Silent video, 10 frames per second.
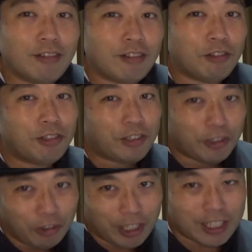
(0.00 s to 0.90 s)
こういうと
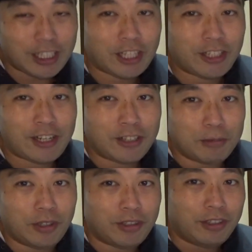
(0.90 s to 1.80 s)
ころを語ってくれるの
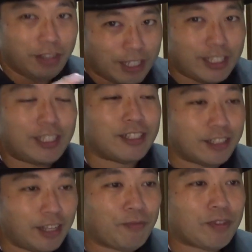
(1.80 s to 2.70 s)
も嬉しいです
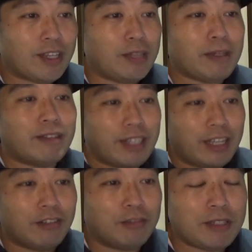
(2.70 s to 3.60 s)
ね。今は
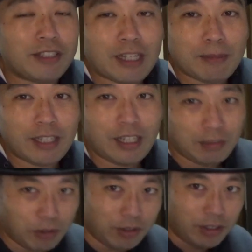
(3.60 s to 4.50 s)
ね、水たまり
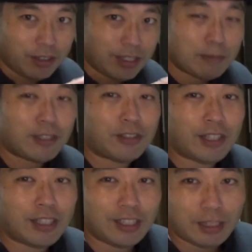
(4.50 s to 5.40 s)
もサブスクク
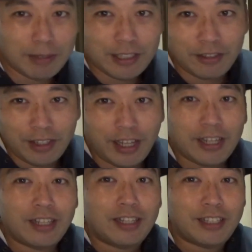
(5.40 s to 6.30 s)
で聞けますので、
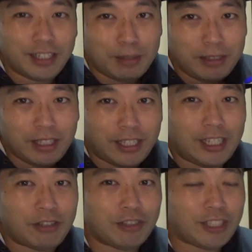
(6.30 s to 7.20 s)
ぜひみんな聞
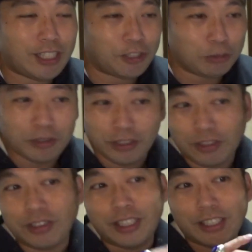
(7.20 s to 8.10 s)
いてほしいなと思うと
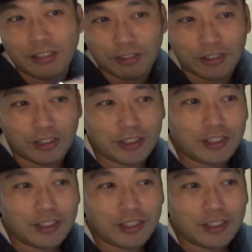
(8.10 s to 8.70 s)
ころですよ。この、